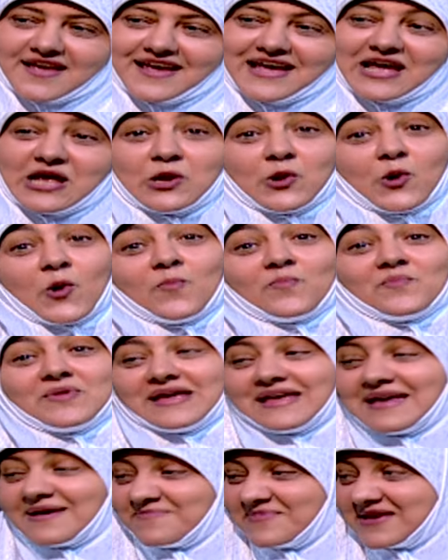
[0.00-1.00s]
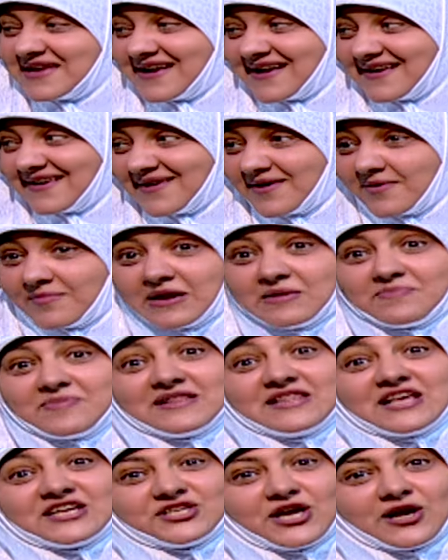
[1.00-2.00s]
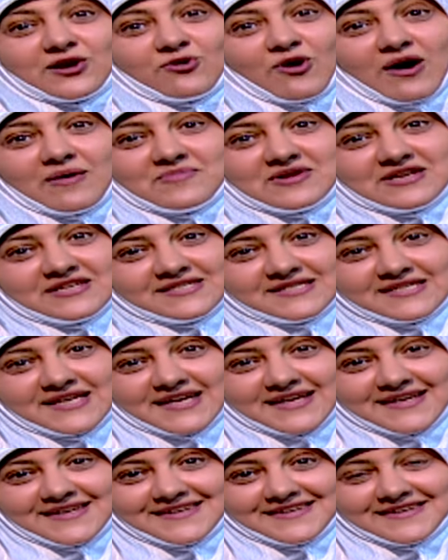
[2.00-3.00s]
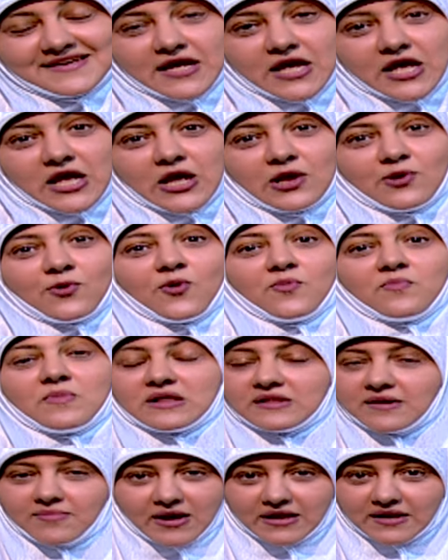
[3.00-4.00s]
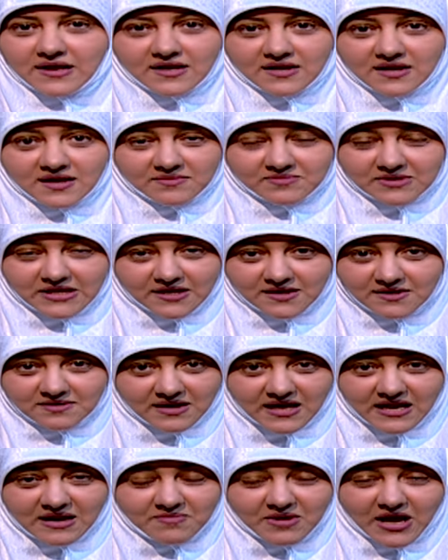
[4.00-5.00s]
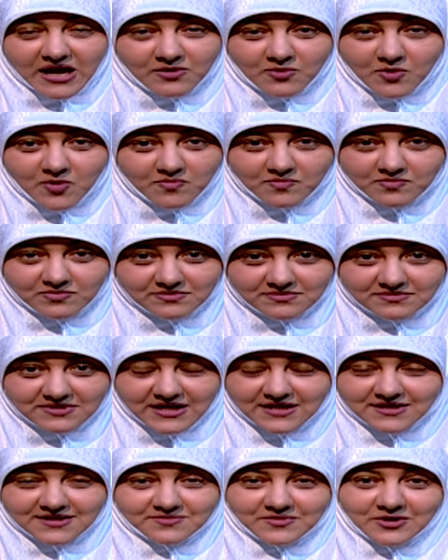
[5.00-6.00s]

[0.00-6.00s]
إيه الأم الجميلة اللي رب البيت ده شكله عامل إزاي؟ الام طبعا انا يعني كلامي على الام يعني